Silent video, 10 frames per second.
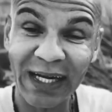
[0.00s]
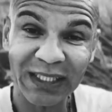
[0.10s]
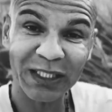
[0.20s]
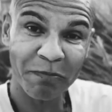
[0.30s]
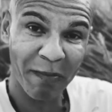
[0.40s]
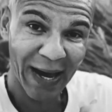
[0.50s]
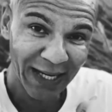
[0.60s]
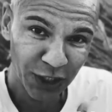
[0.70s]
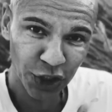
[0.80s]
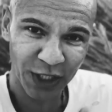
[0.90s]
es ist
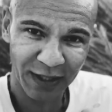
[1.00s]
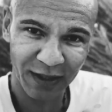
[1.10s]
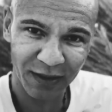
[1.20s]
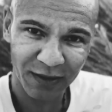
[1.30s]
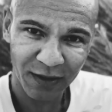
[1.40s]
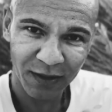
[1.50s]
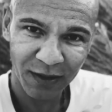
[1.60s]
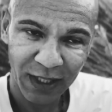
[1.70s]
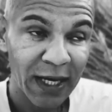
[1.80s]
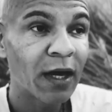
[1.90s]
mein Standard.
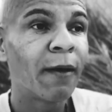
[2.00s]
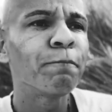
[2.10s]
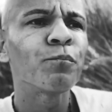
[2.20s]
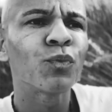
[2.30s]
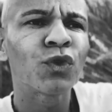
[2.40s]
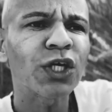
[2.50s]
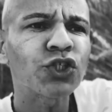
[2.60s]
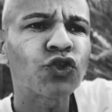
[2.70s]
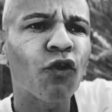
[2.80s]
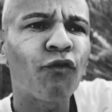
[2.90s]
Das
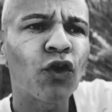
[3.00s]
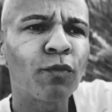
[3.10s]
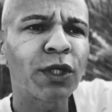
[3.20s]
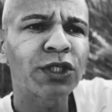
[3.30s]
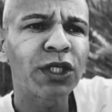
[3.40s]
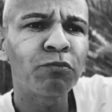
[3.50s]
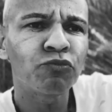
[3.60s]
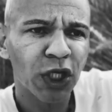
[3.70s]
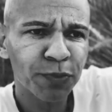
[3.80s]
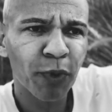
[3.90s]
ist doch voll
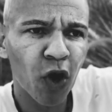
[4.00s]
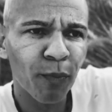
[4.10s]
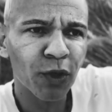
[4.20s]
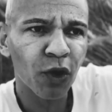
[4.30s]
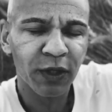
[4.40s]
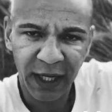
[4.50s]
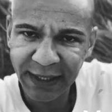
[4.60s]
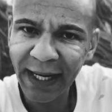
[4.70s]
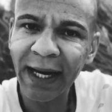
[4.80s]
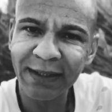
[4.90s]
übertrieben, das braucht man doch gar
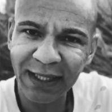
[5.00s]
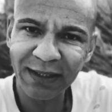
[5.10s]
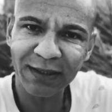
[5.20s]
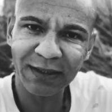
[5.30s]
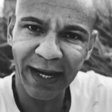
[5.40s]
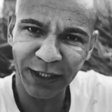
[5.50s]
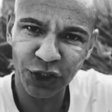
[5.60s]
nicht. Ja, ja, das ist dein